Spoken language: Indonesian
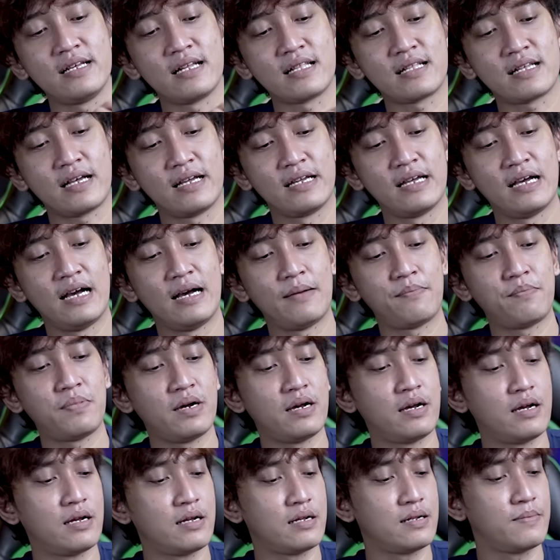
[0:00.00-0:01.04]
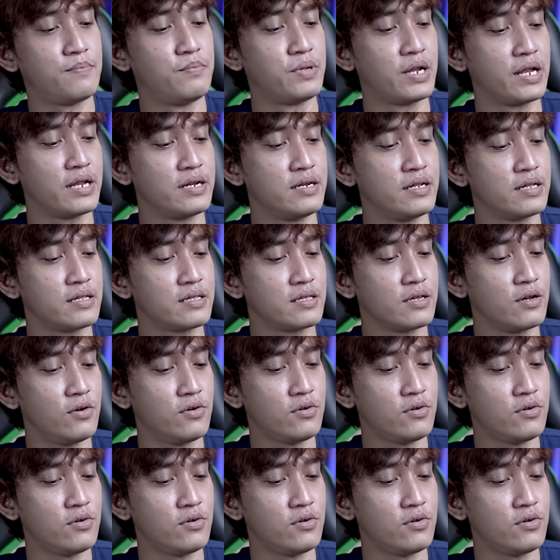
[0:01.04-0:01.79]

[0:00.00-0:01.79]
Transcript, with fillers: lihat kayak apa gradednya.